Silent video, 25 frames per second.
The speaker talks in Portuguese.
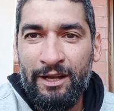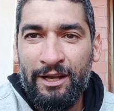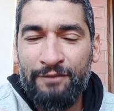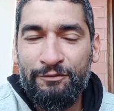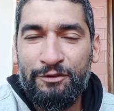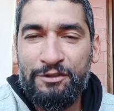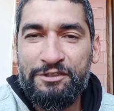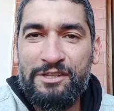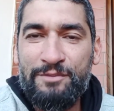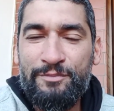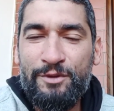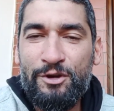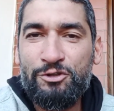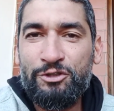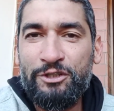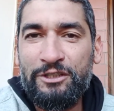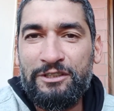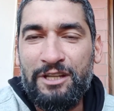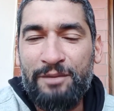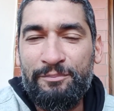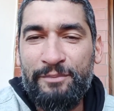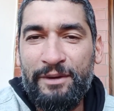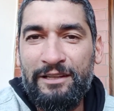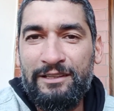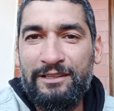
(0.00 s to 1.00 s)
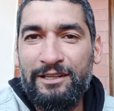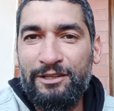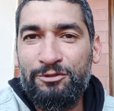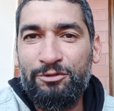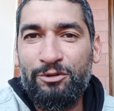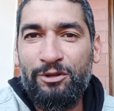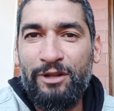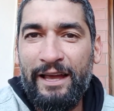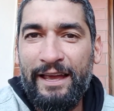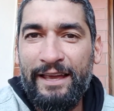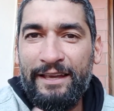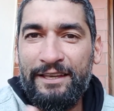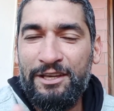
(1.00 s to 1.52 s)
você me ajuda também dando
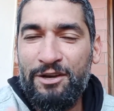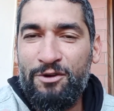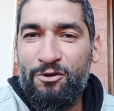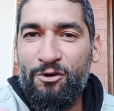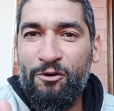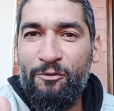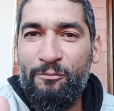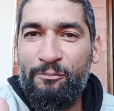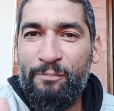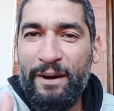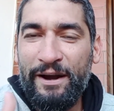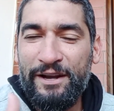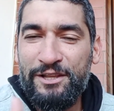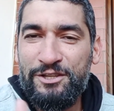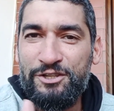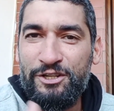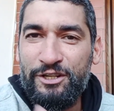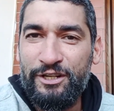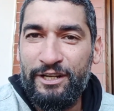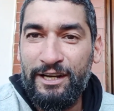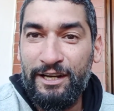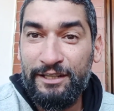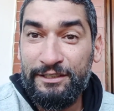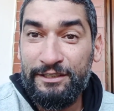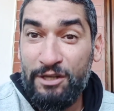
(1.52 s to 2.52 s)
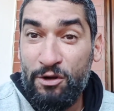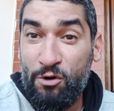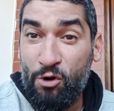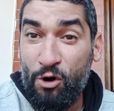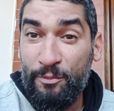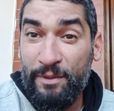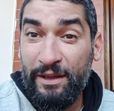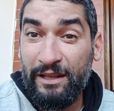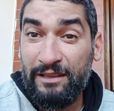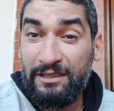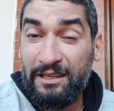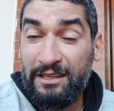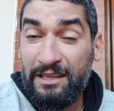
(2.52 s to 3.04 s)
like, compartilhando e
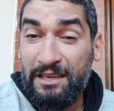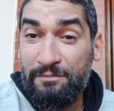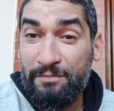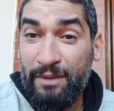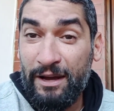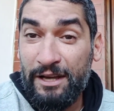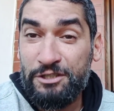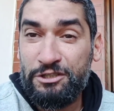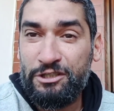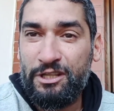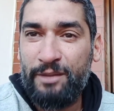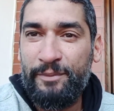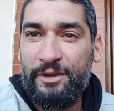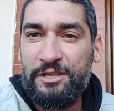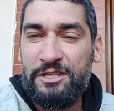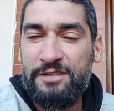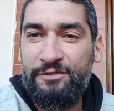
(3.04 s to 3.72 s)
comenta aqui embaixo também.